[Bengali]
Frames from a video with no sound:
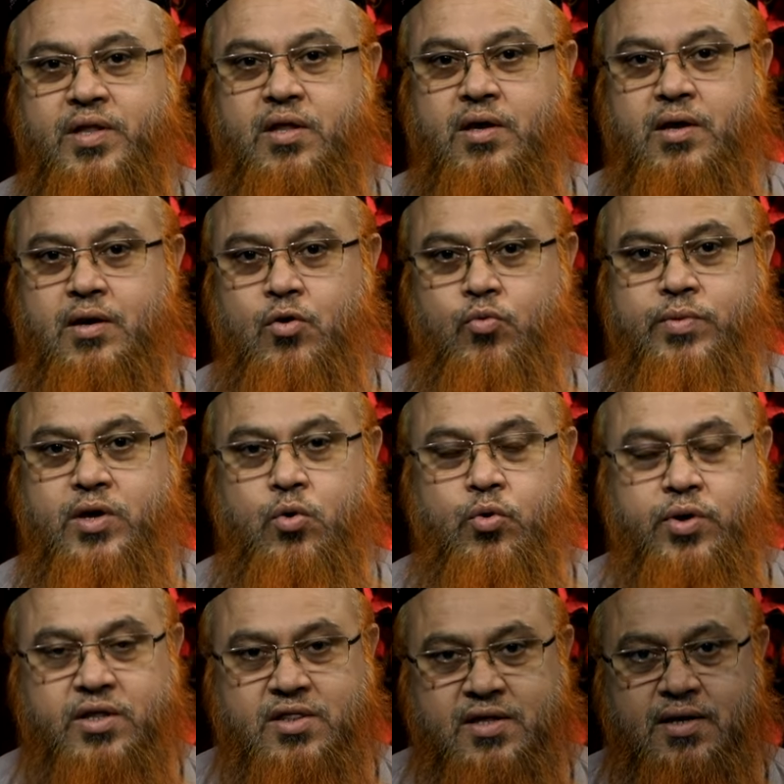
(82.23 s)
থেকে নবী
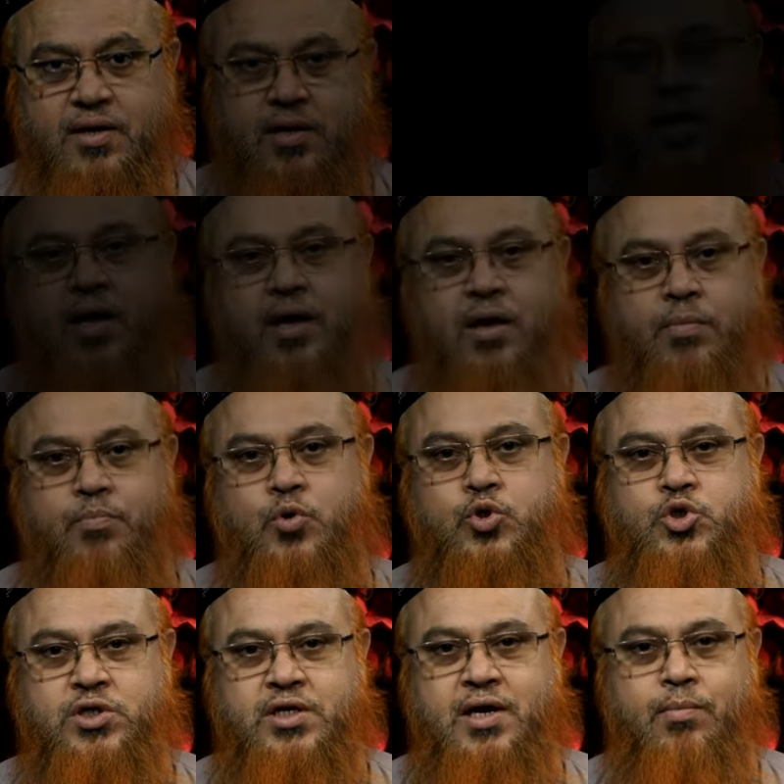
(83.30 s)
হয়েছেন এই
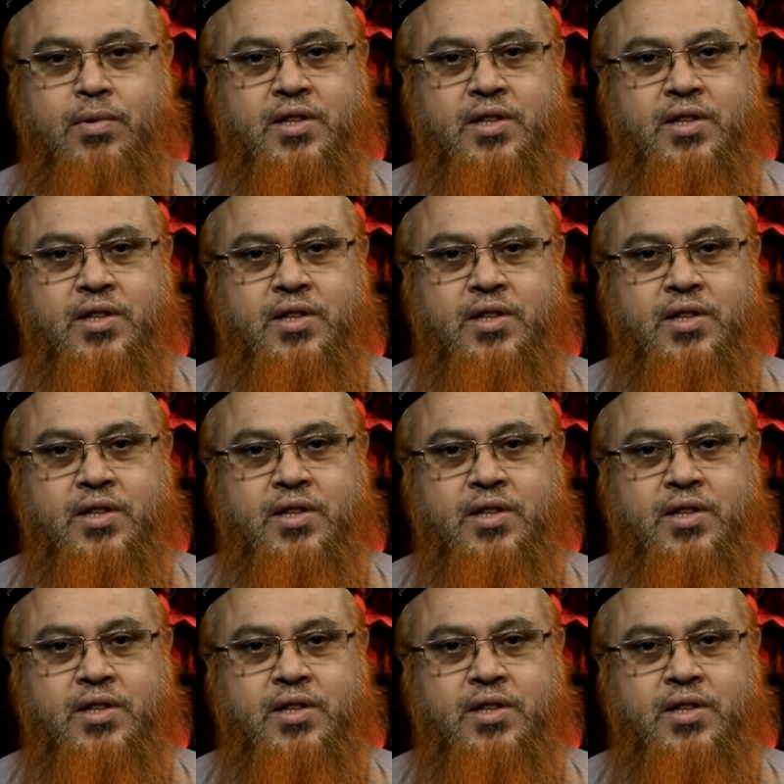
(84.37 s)
প্রশ্নে আমরা